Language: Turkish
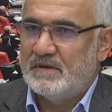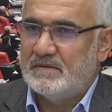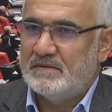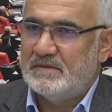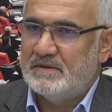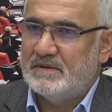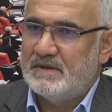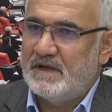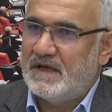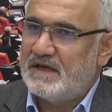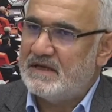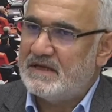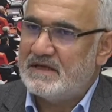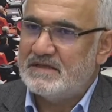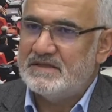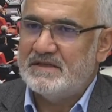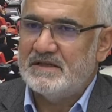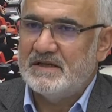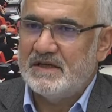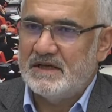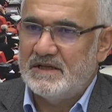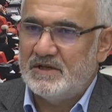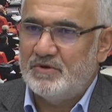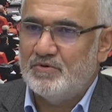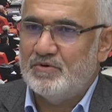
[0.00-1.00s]
herkesin
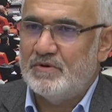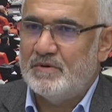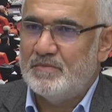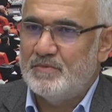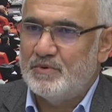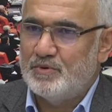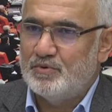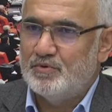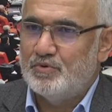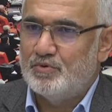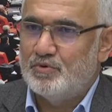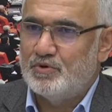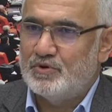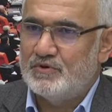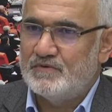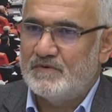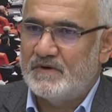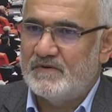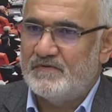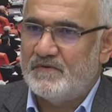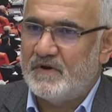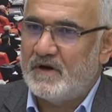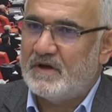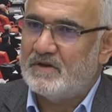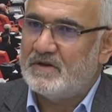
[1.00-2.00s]
kendine göre bir doğrusu
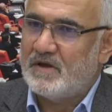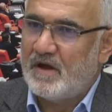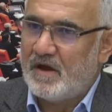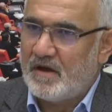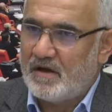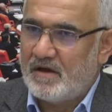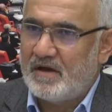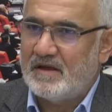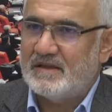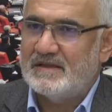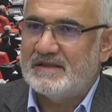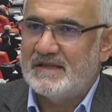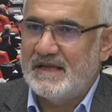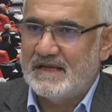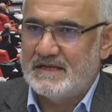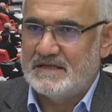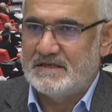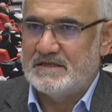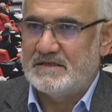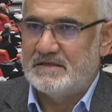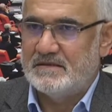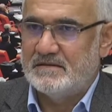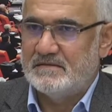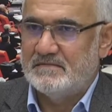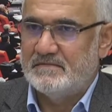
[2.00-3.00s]
var fakat hakikat
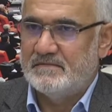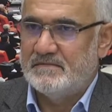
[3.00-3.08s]
tektir.